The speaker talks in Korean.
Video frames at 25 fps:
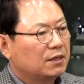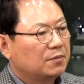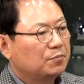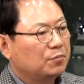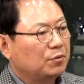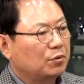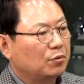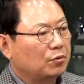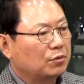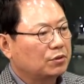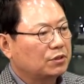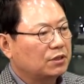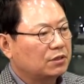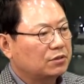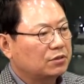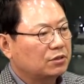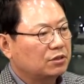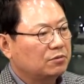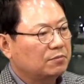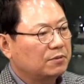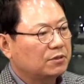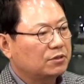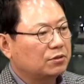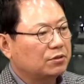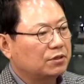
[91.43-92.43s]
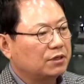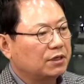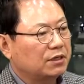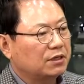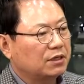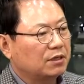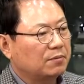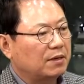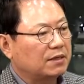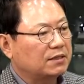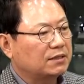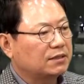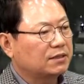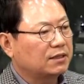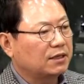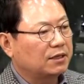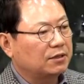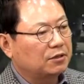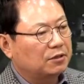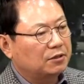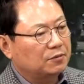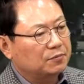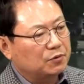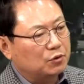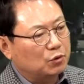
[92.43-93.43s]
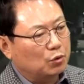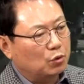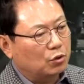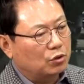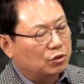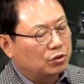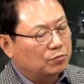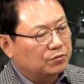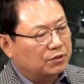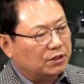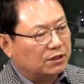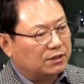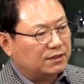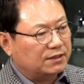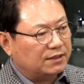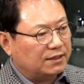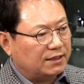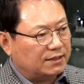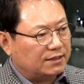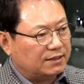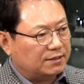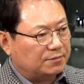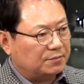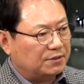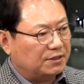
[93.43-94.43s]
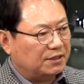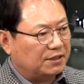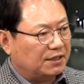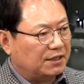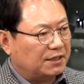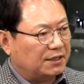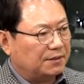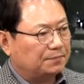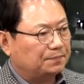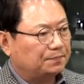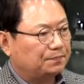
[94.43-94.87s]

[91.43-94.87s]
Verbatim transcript: 변호사를 선임해서 처리하는 게 맞을까요? 조언을 부탁드리겠습니다.